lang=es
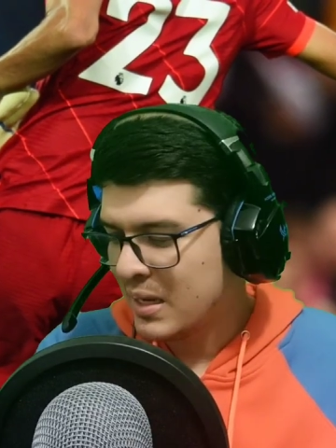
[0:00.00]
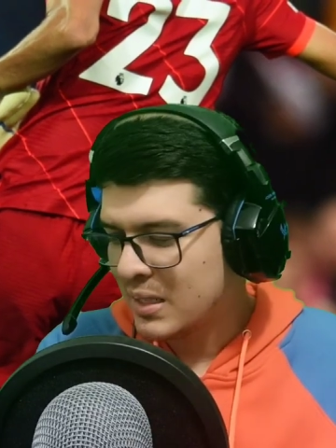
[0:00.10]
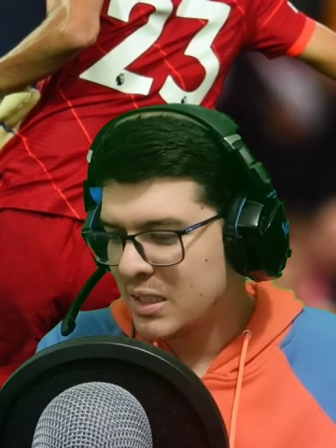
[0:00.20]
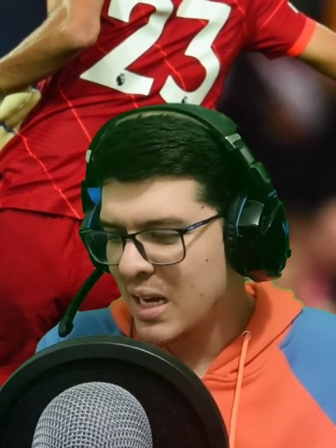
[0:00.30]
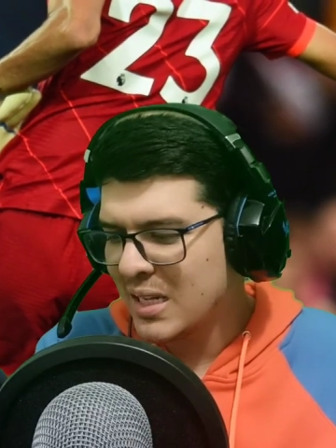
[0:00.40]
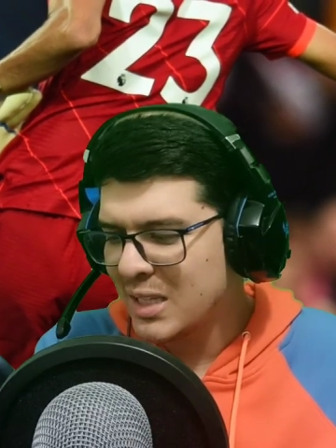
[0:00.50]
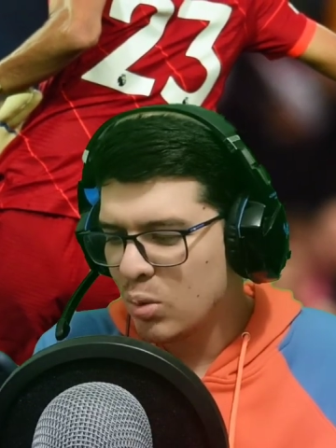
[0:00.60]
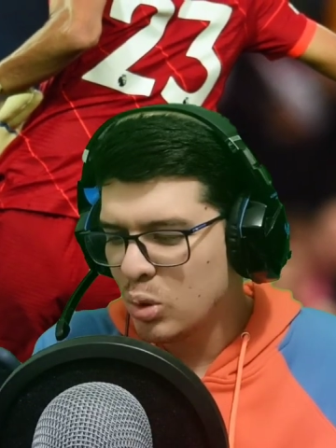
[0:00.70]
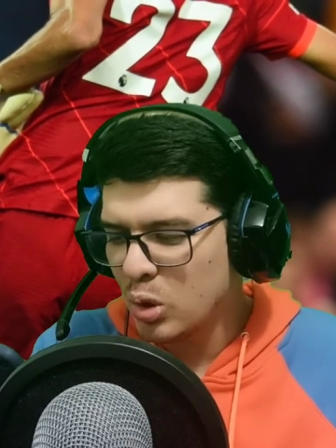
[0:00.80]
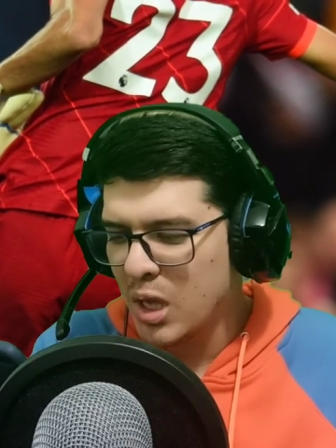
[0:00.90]
Ya en el
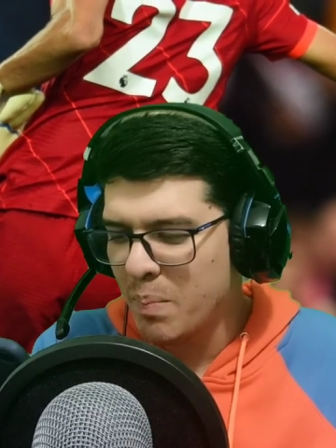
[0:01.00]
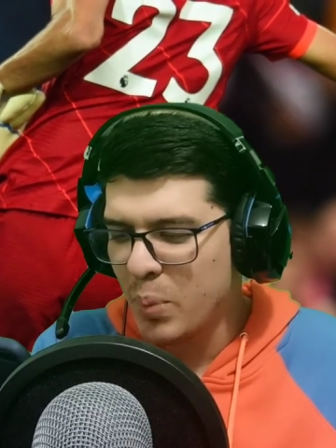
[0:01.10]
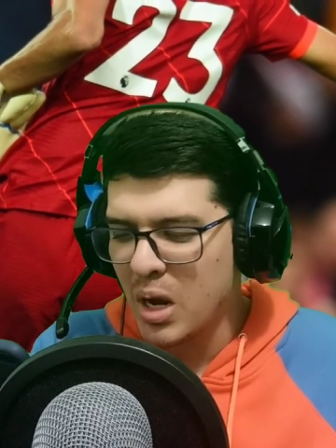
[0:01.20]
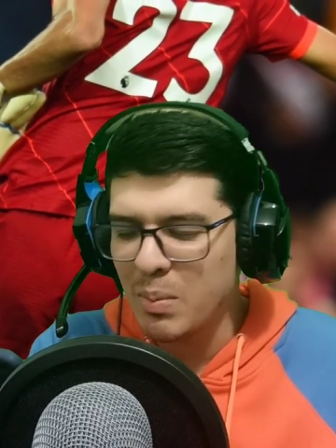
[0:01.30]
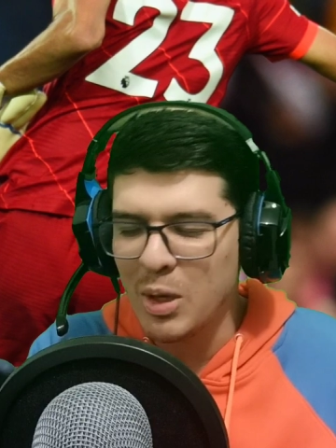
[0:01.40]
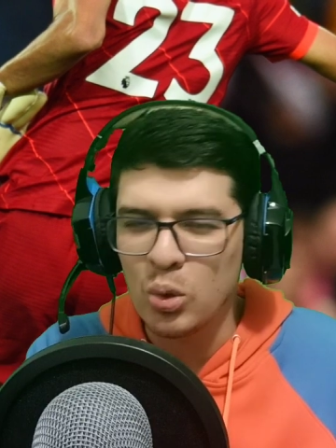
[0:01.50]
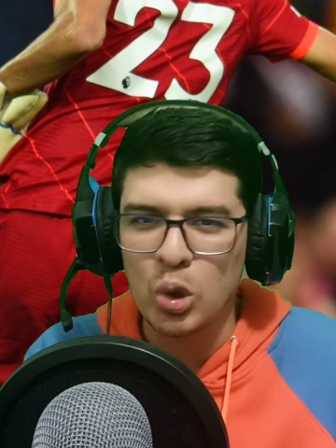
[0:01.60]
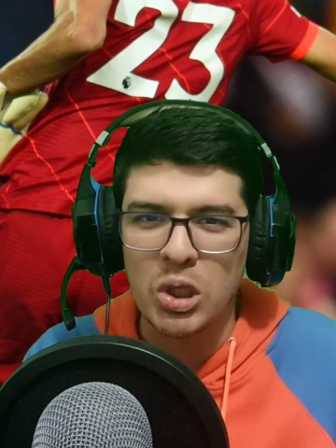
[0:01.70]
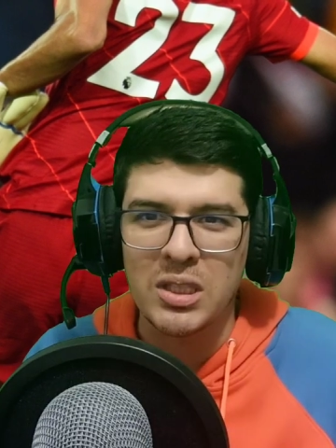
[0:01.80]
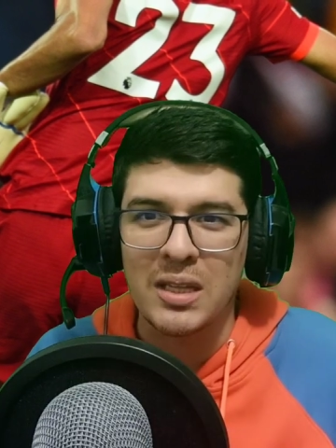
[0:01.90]
segundo tiempo, en el minuto
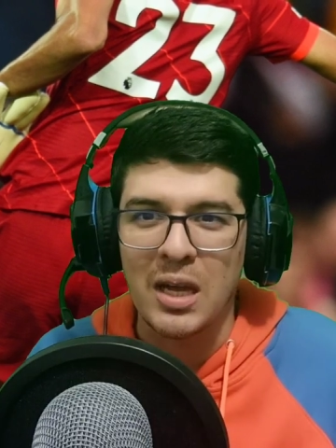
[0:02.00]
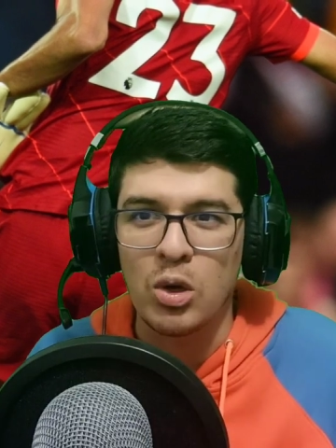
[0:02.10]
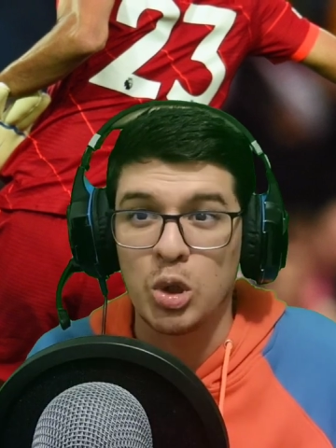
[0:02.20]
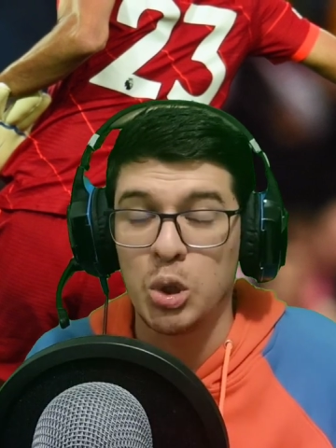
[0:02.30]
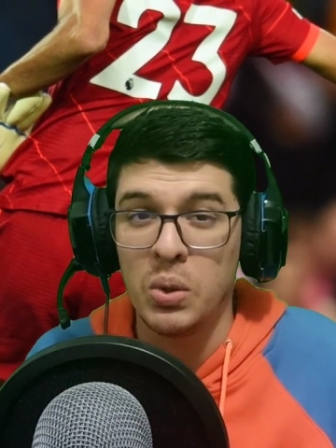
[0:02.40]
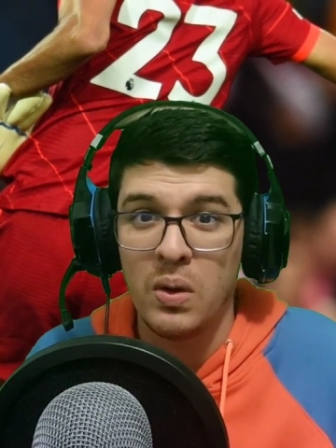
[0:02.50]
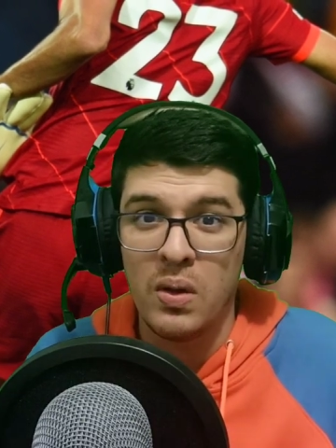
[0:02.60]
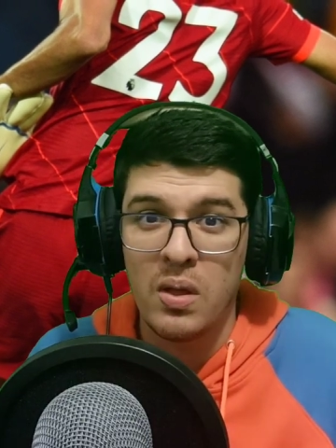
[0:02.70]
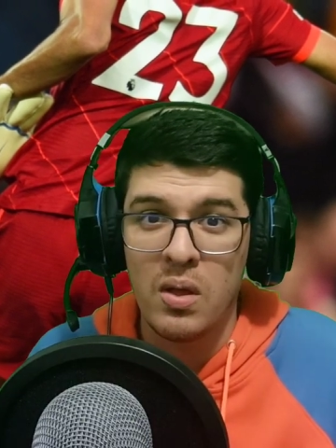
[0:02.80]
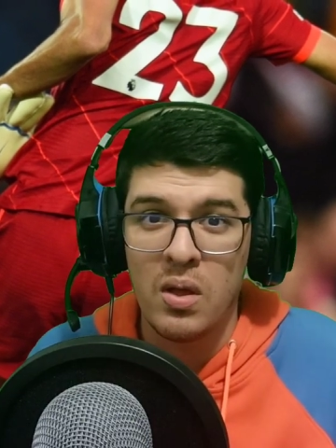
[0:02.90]
68,
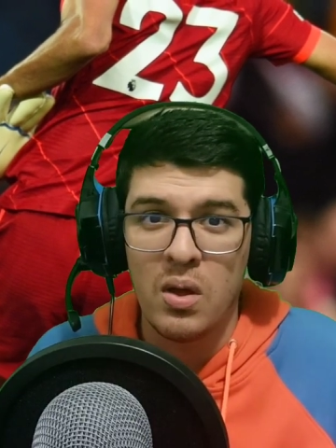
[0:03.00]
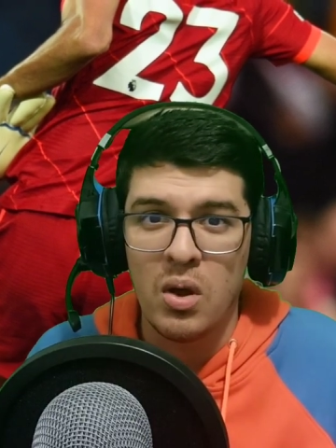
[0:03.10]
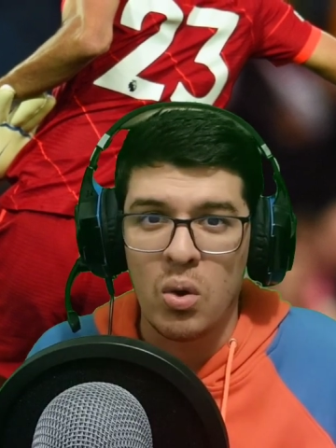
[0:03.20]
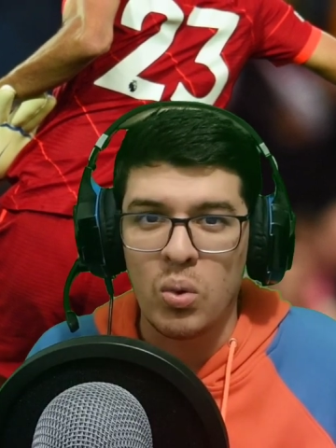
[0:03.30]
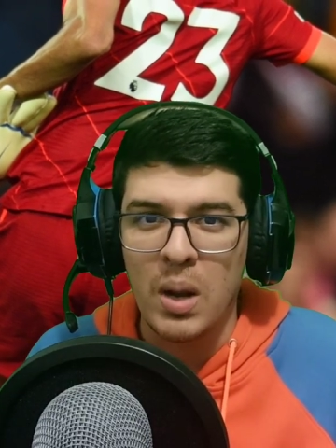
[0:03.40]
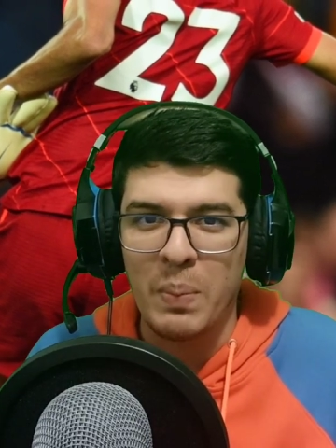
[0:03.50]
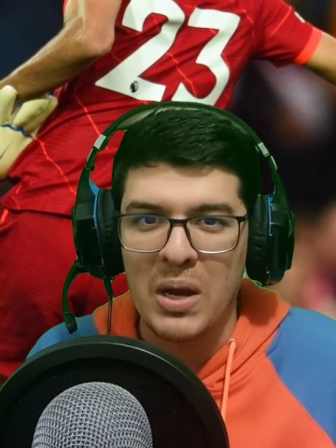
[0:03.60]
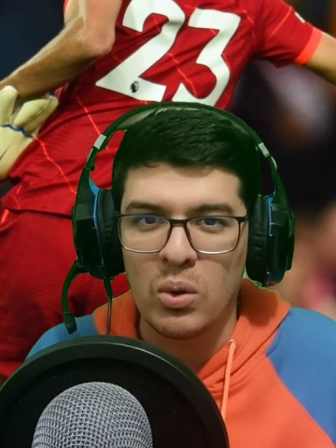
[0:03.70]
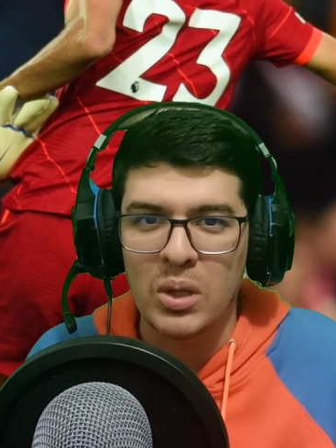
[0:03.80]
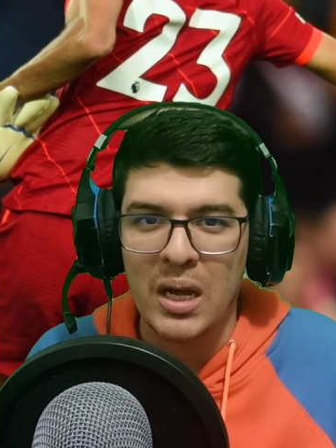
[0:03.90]
una
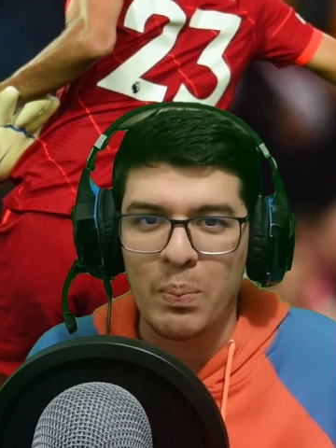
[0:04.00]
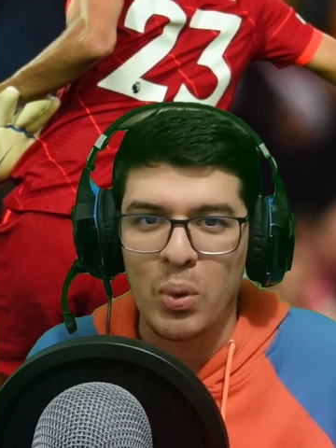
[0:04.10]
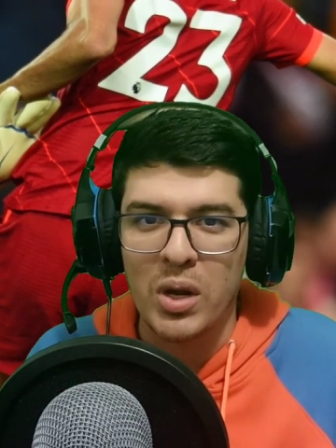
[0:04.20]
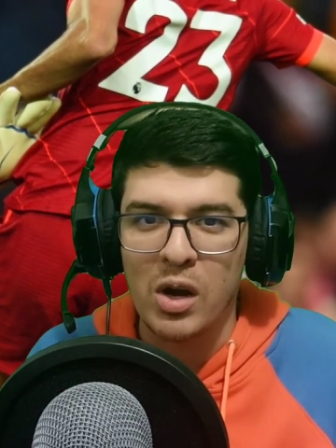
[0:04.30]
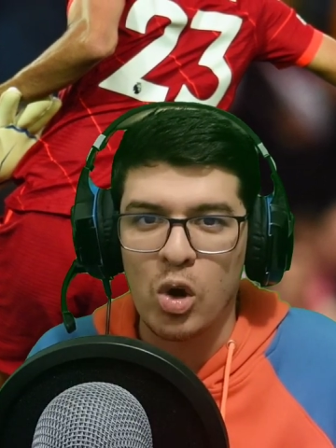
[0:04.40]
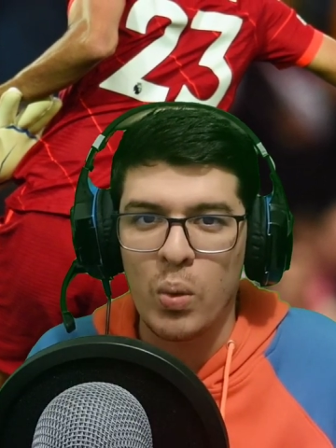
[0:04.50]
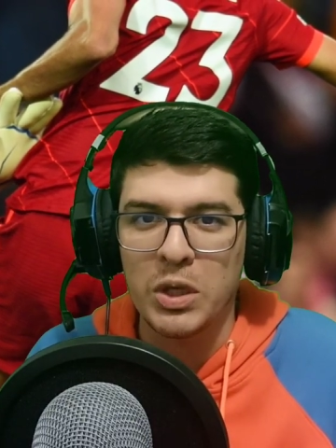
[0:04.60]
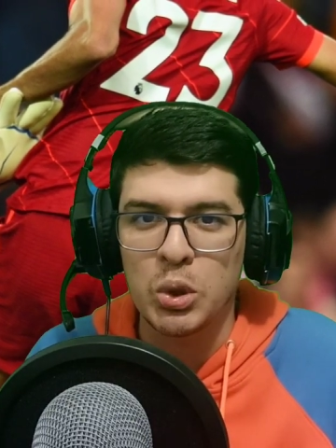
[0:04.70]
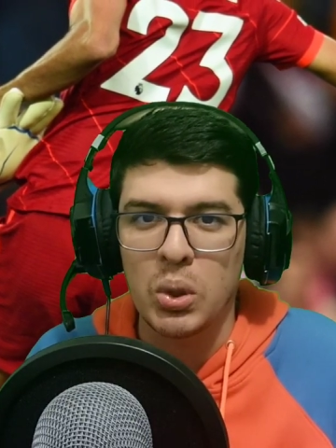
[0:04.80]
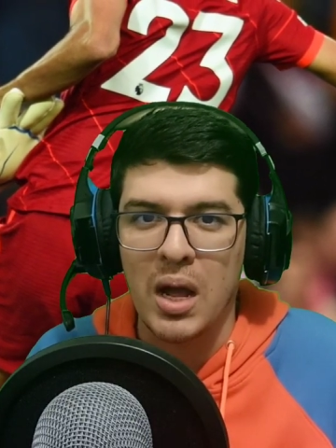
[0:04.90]
pelota que pone
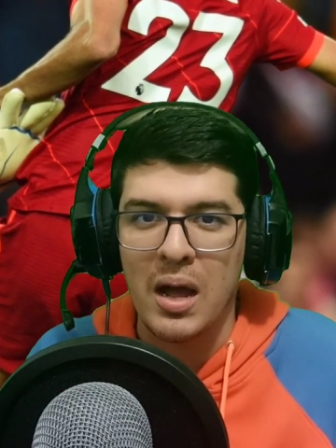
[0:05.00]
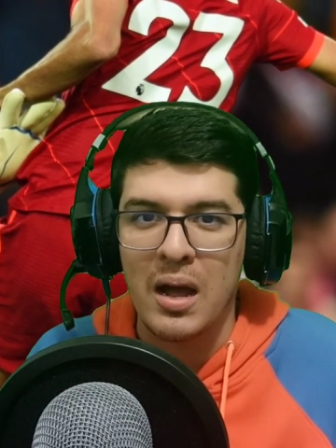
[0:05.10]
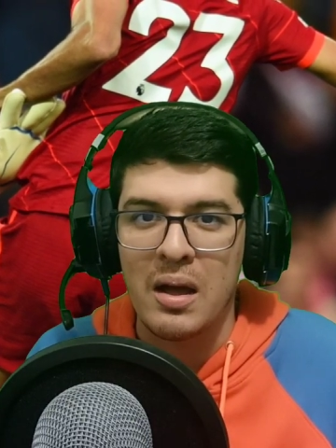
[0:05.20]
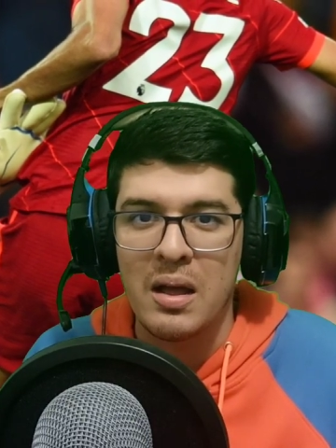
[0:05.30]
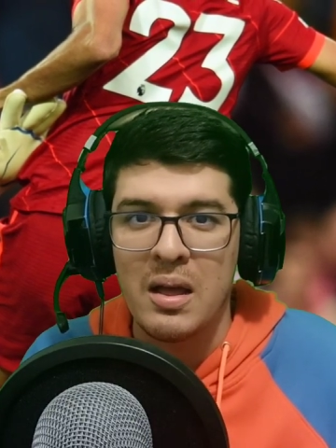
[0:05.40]
Robertson a,